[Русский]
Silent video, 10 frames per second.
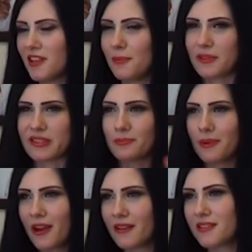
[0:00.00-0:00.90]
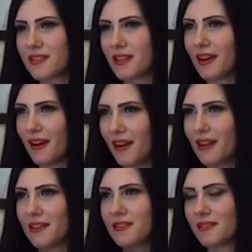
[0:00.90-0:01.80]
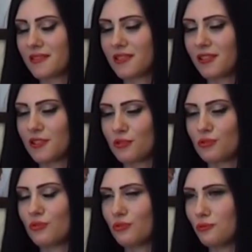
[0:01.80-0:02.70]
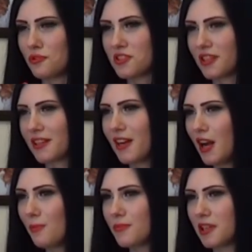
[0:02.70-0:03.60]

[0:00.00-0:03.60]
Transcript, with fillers: Я просыпаюсь, я э, залазю в Инстаграм,